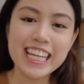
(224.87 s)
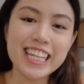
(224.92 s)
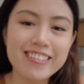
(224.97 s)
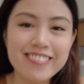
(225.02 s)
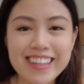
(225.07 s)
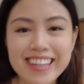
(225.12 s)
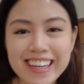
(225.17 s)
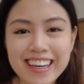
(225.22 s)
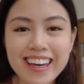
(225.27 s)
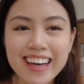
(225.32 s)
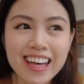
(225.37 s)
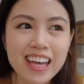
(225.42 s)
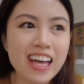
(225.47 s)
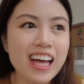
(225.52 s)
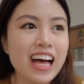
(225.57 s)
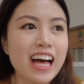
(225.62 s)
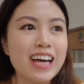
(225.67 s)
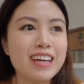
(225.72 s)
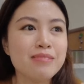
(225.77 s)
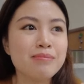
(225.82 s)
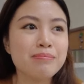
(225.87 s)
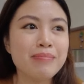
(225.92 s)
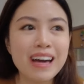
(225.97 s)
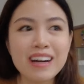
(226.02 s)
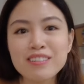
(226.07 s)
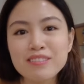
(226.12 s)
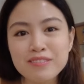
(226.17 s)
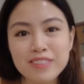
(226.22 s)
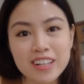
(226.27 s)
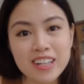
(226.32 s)
Anyway, I'm
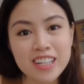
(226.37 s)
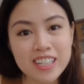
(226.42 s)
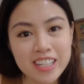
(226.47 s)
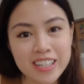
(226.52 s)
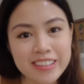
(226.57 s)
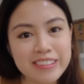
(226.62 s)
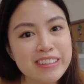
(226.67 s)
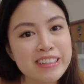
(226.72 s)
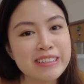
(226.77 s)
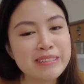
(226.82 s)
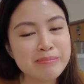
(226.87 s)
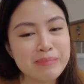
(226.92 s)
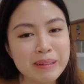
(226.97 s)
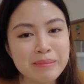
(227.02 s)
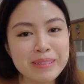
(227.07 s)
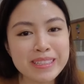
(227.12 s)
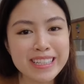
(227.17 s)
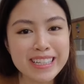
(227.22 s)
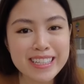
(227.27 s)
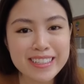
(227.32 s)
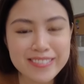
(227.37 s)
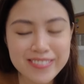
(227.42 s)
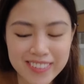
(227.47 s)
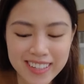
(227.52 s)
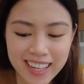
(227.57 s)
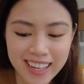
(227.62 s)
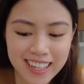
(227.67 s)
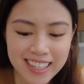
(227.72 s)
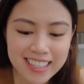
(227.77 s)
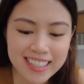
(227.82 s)
back for another nagmamadaling
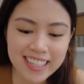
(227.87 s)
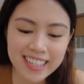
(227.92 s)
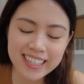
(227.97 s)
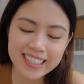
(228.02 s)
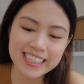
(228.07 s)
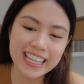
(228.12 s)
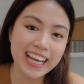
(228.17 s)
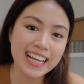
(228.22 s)
vlog.